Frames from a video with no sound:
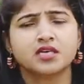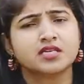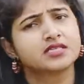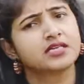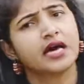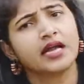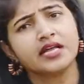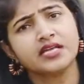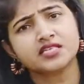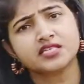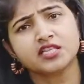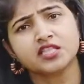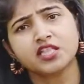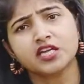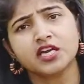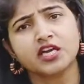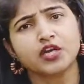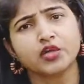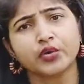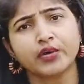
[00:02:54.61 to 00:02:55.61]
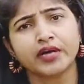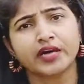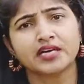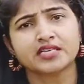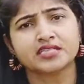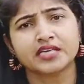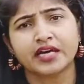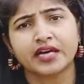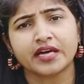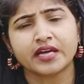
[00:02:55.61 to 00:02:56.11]
सारी जिंदगी इन्होंने
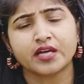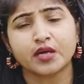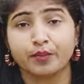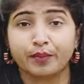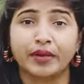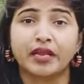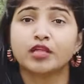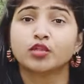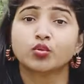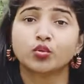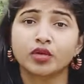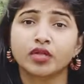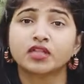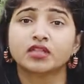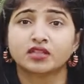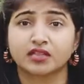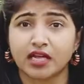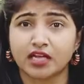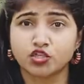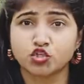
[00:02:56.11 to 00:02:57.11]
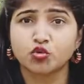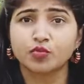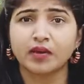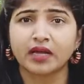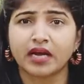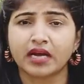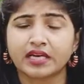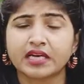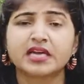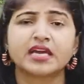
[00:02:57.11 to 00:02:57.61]
हंसा है पहले तो उन्हें ताजुब
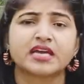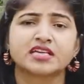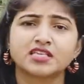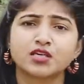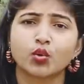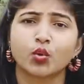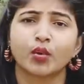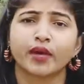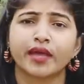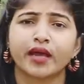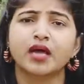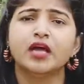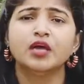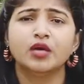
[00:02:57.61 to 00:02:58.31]
लगा कि कैसे हो गया